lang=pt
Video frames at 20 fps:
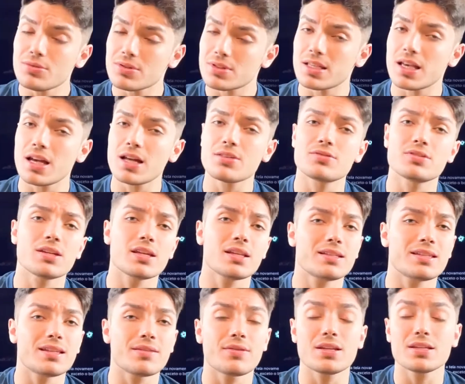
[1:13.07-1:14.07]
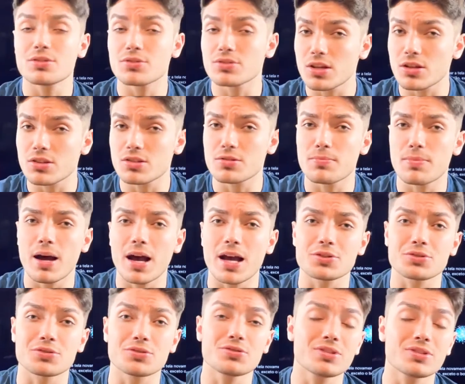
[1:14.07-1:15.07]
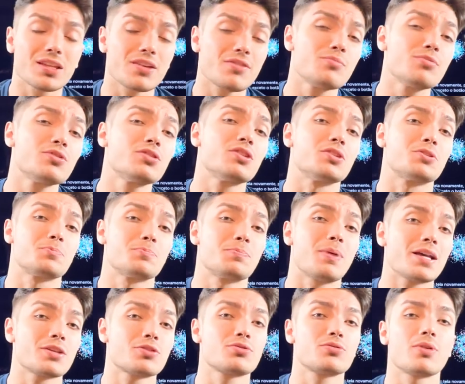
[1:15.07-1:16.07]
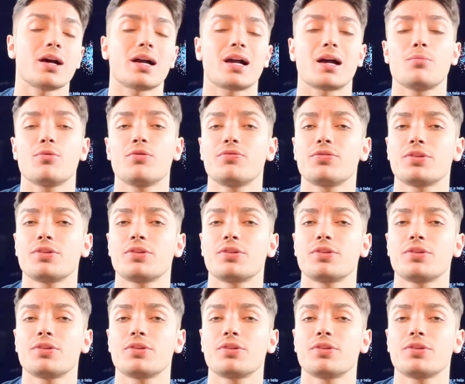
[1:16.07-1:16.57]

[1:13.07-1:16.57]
No Santos ele teve ali seus altos e baixos, não teve muito espaço, acabou